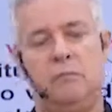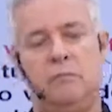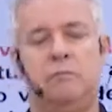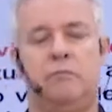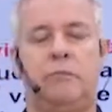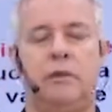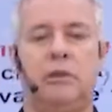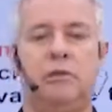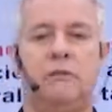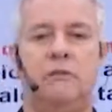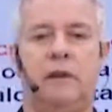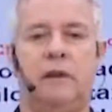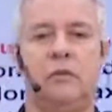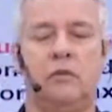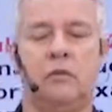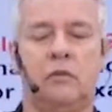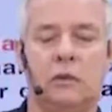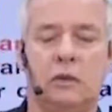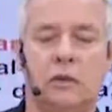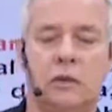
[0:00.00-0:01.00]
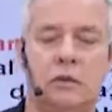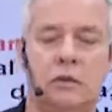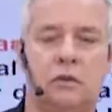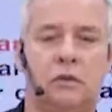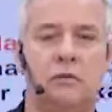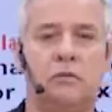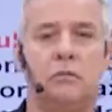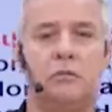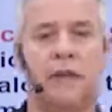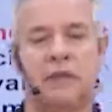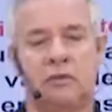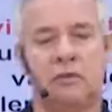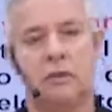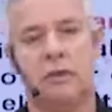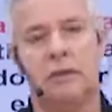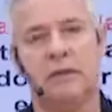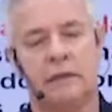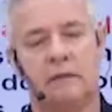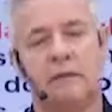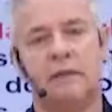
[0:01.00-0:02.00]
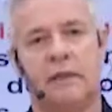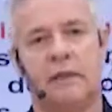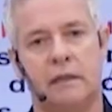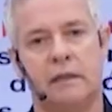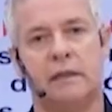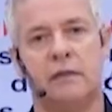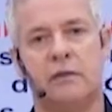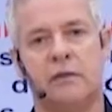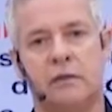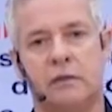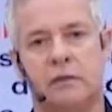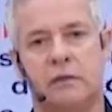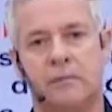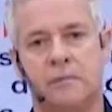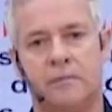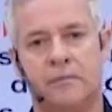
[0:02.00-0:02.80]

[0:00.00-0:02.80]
pelo valor do metro quadrado daquela região.